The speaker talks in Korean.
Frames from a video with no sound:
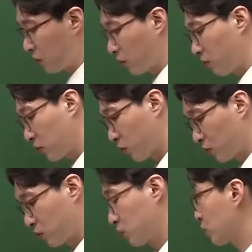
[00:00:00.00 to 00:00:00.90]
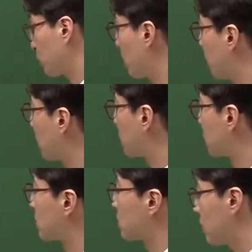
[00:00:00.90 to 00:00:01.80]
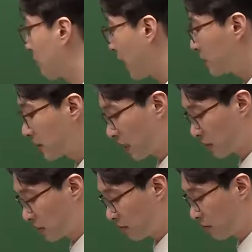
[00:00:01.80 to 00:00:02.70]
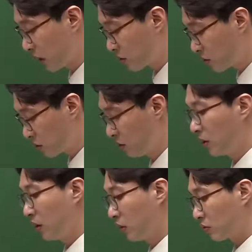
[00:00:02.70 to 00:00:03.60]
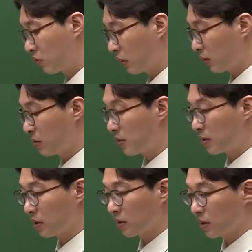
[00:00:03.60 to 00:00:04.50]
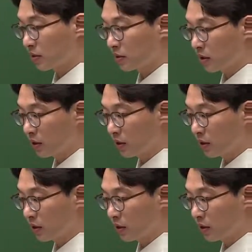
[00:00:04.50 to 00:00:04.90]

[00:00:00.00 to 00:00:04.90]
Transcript: 유통 보통 주식수가 나오겠죠. 그렇죠? 14,100주 동그라미 2번 되겠네. 그렇죠?